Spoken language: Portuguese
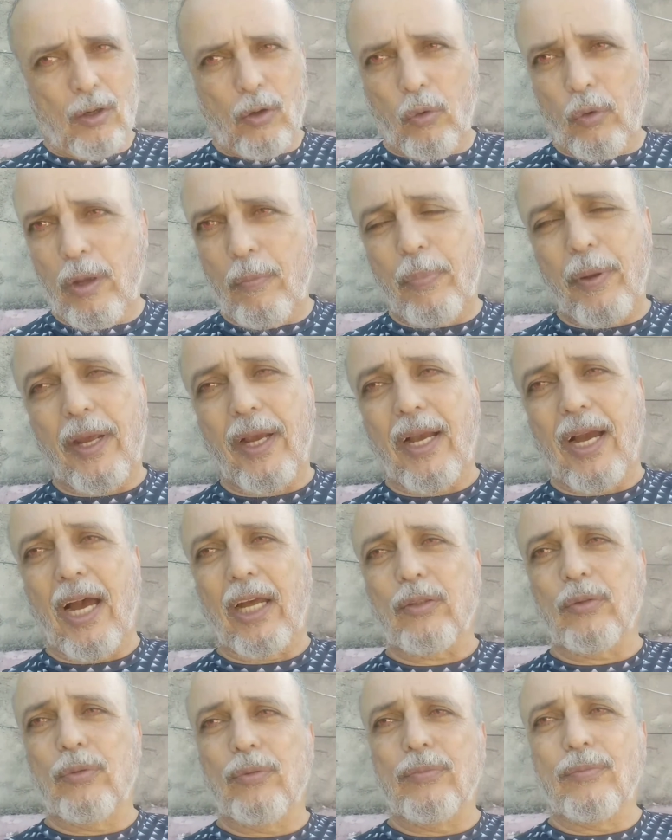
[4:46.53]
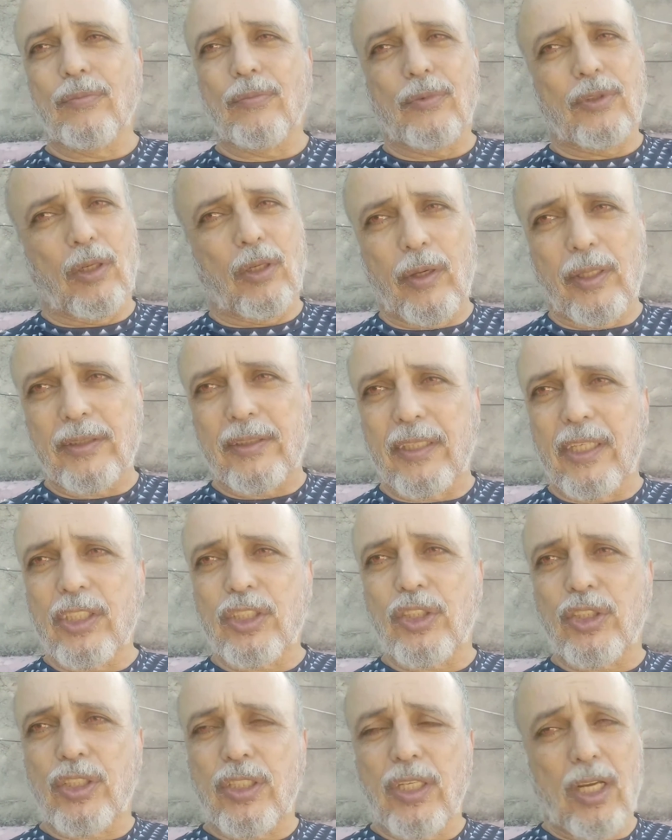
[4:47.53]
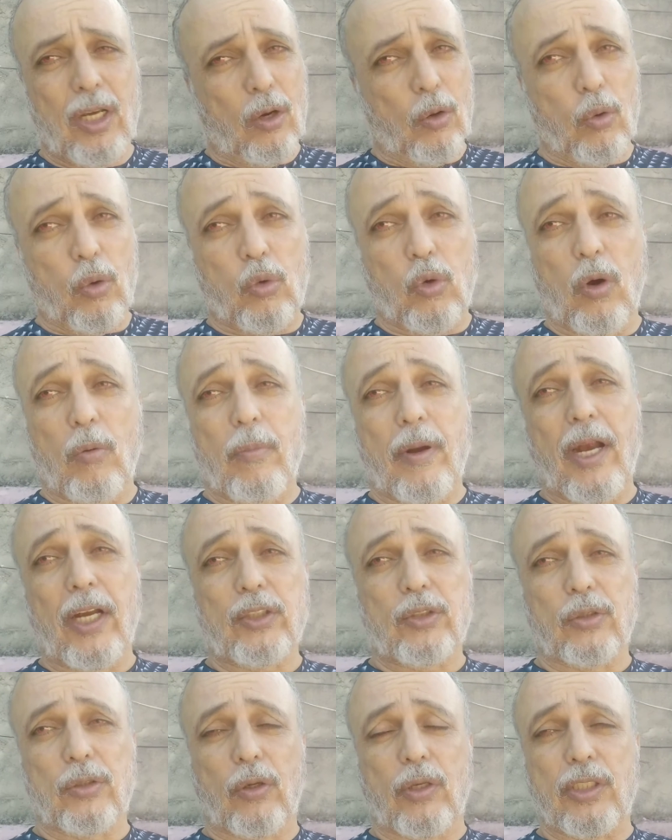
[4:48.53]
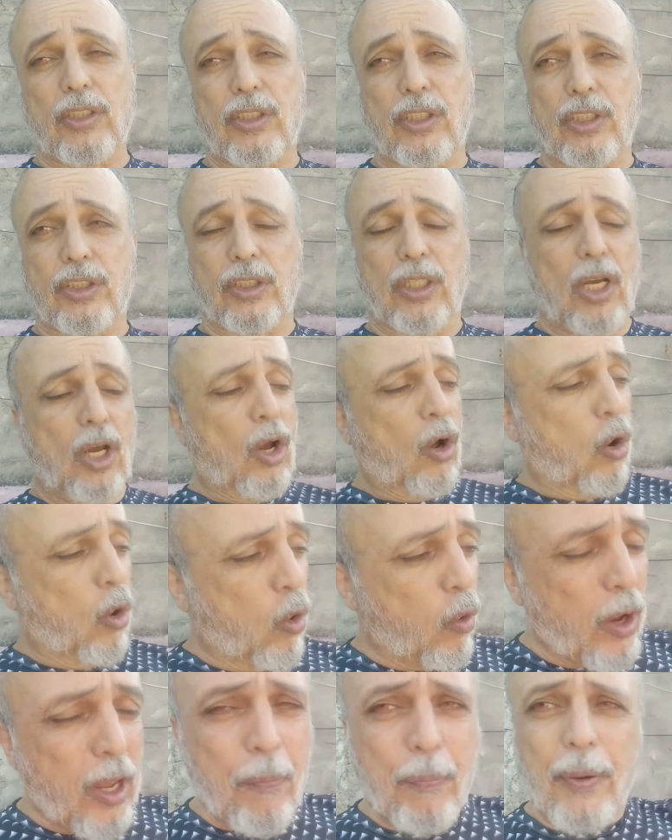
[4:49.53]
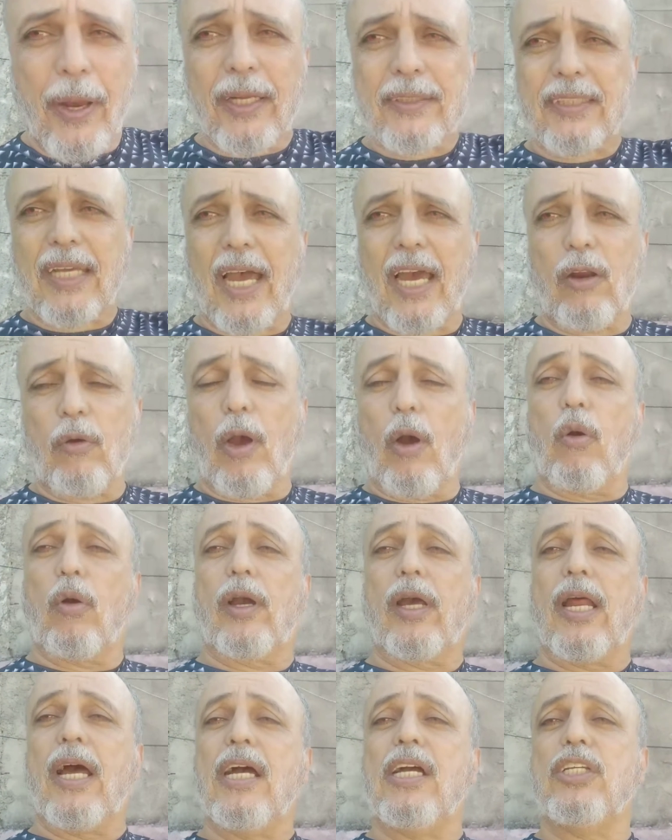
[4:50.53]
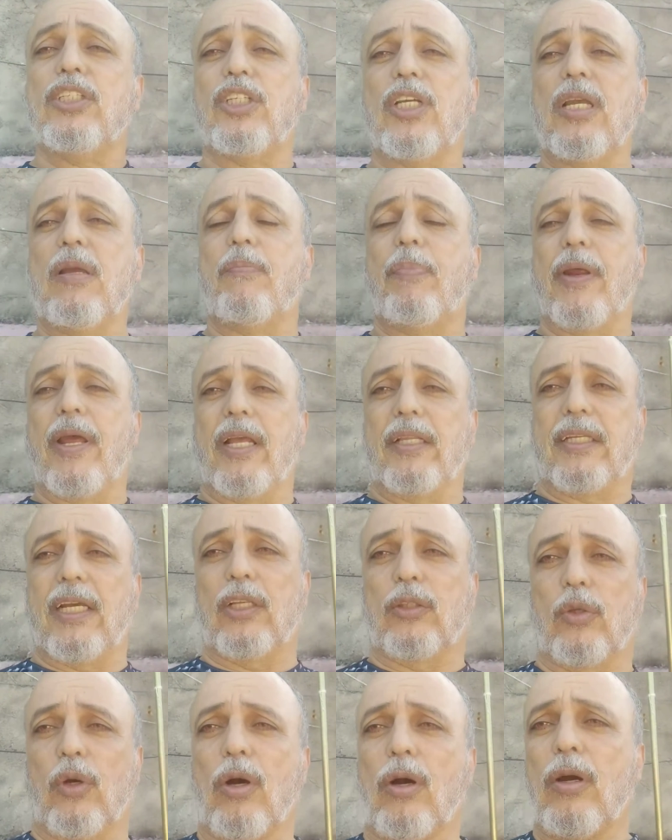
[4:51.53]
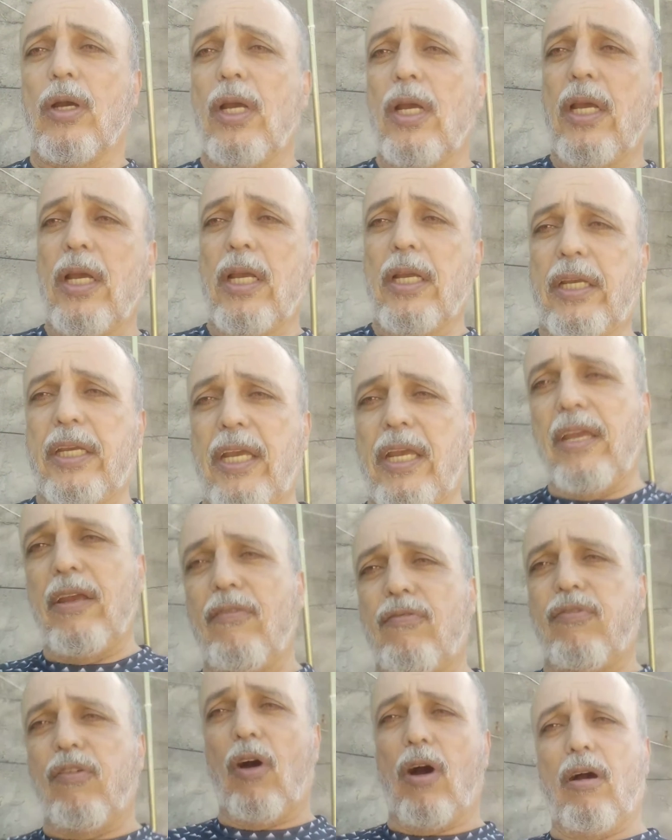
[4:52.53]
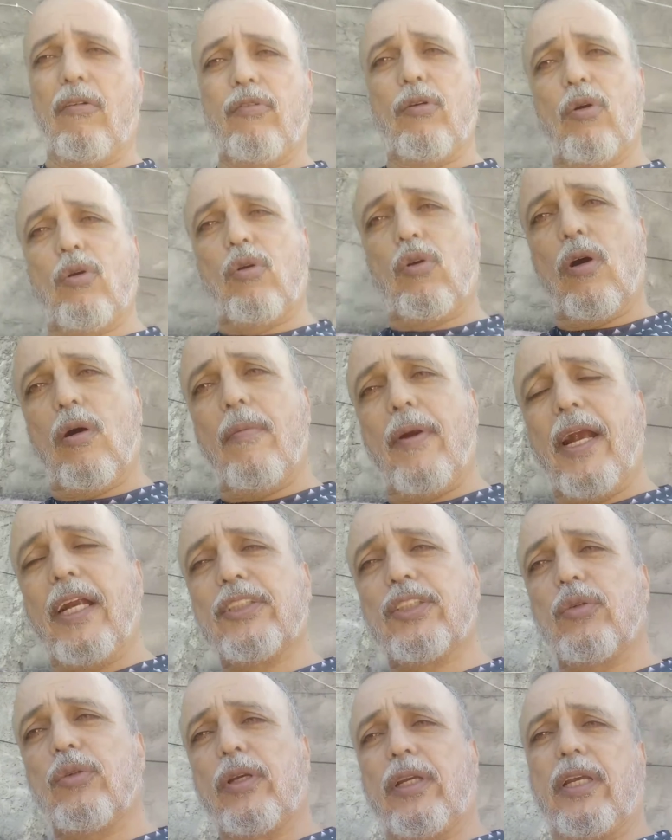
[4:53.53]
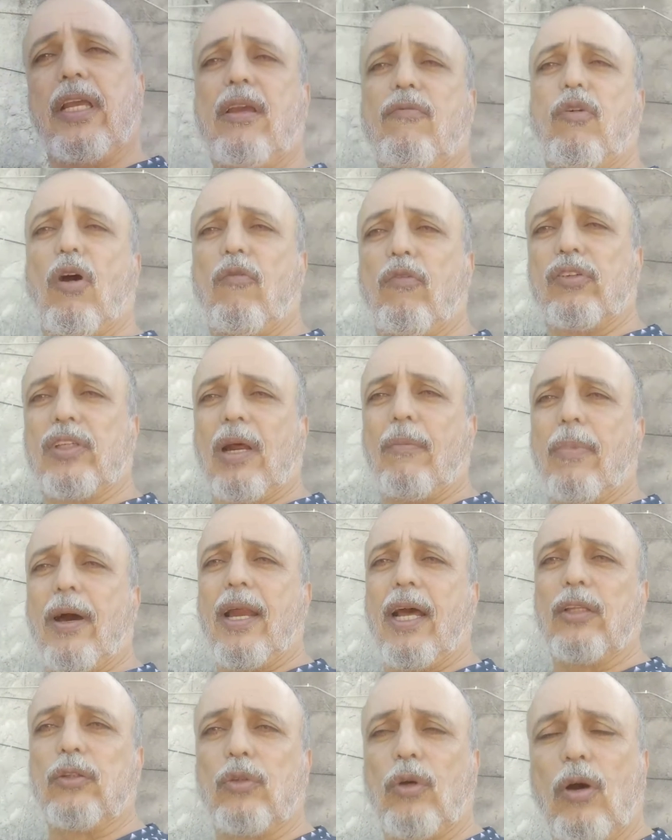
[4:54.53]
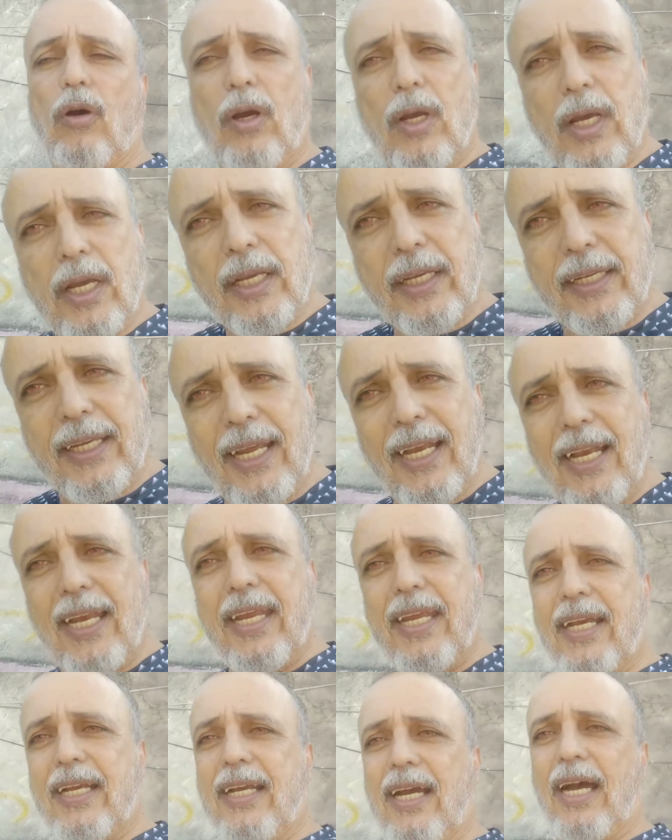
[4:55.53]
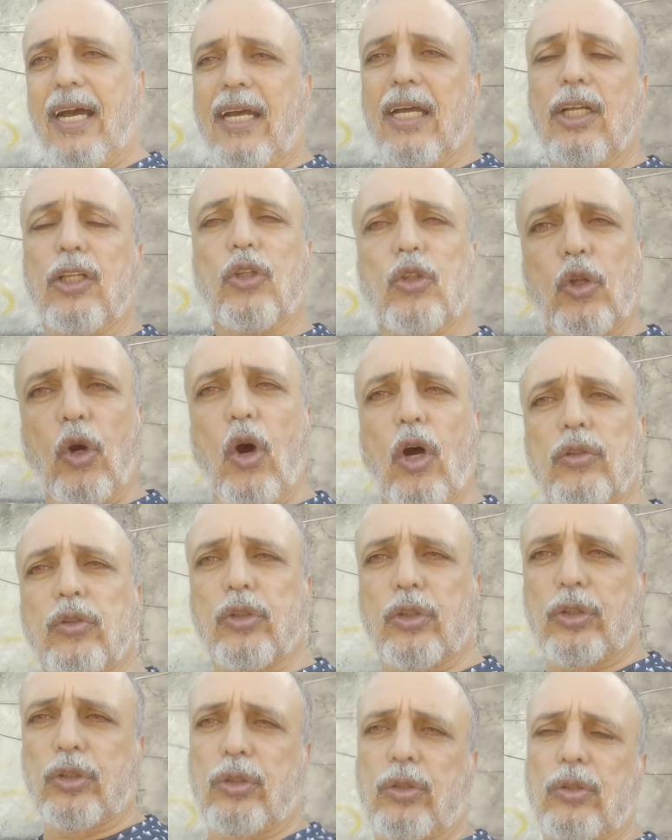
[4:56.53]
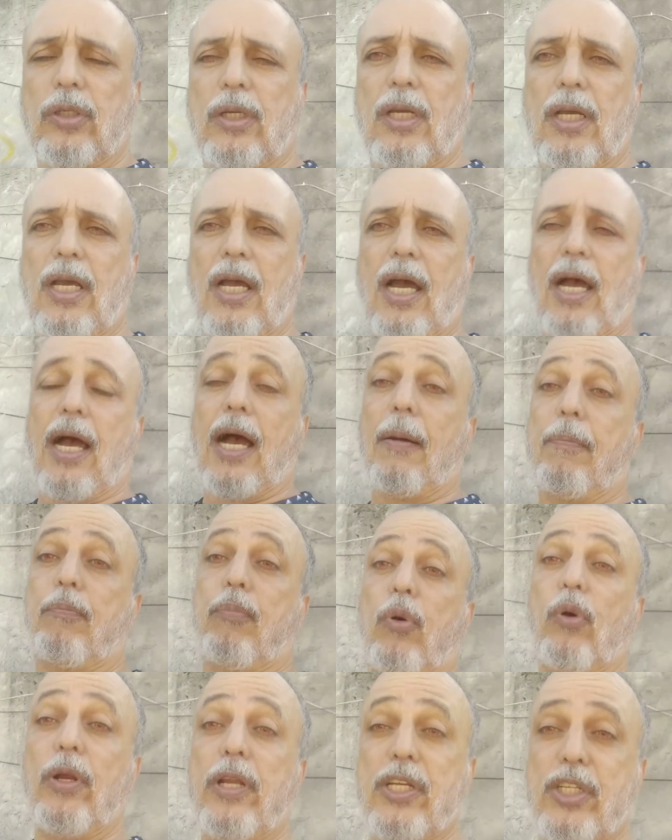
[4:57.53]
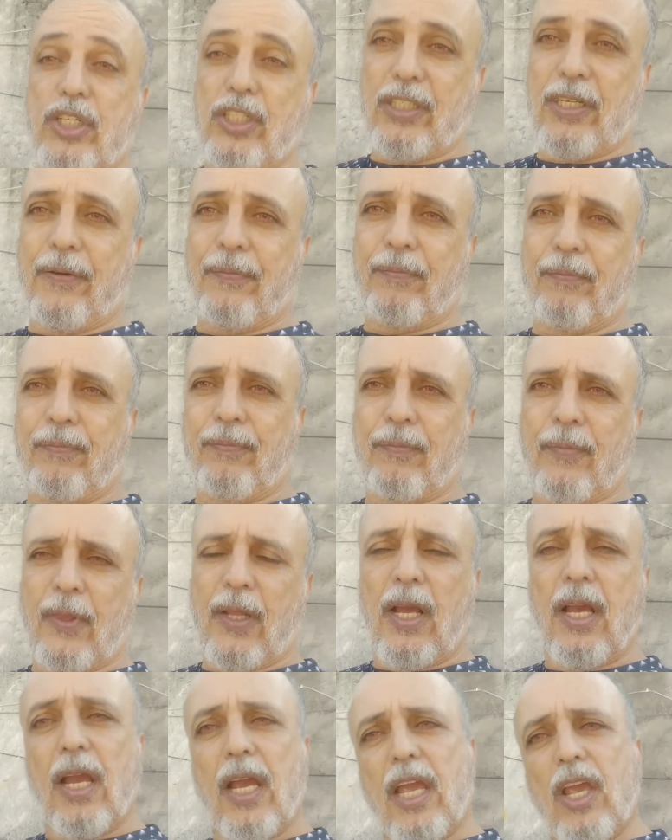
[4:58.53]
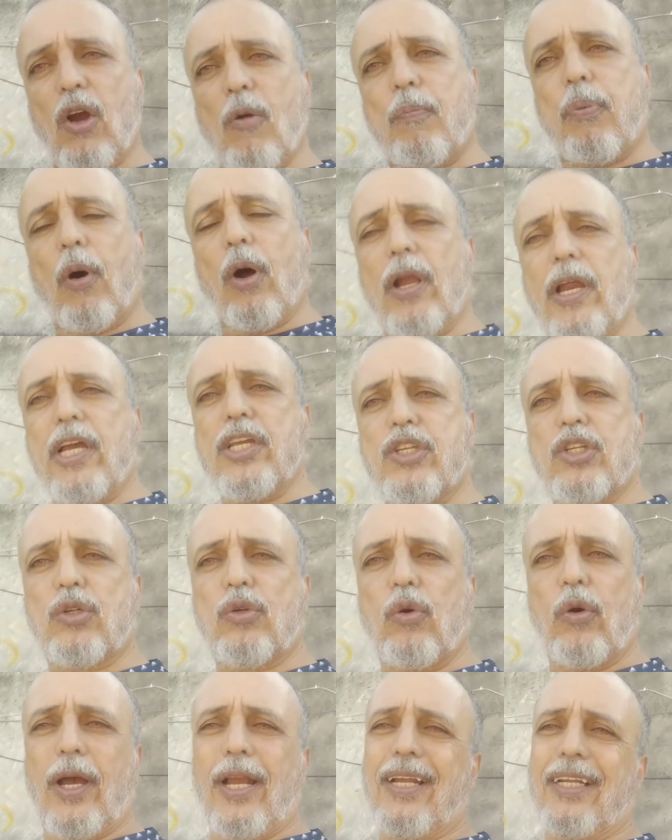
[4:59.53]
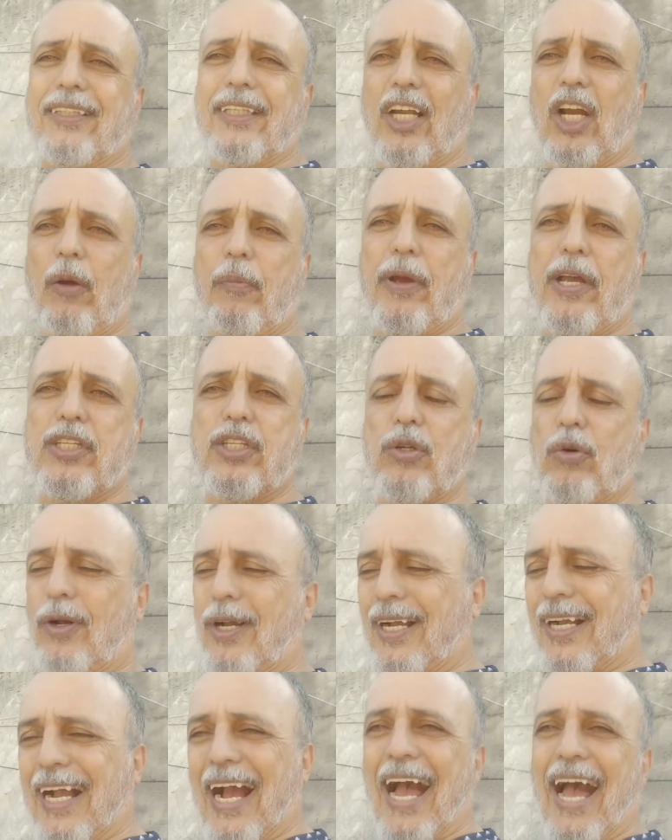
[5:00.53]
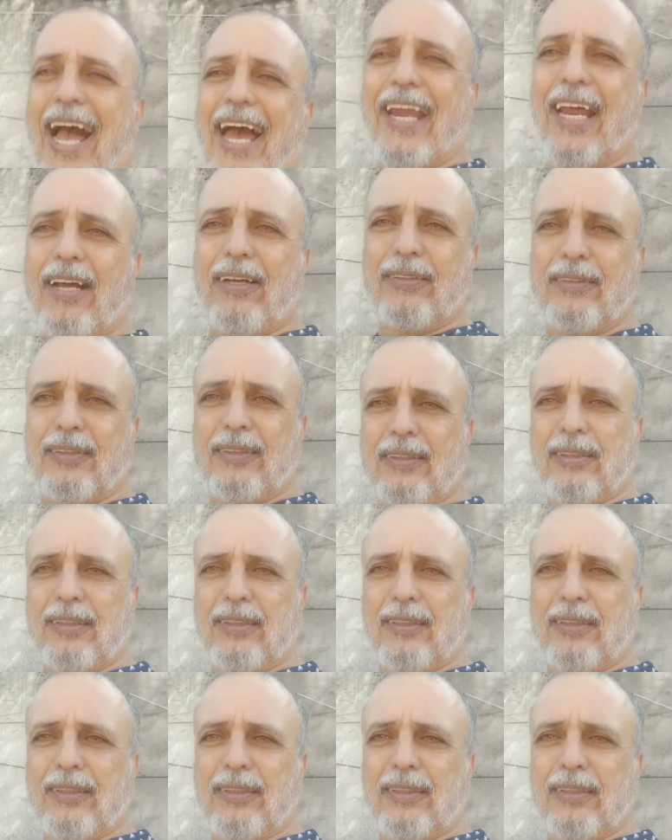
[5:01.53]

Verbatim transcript: o empregado não existe, o comércio não existe. O empresário é o grande empreendedor que envolve o comércio, que envolve o trabalhador, que liga todos a política. E o político é literalmente o cara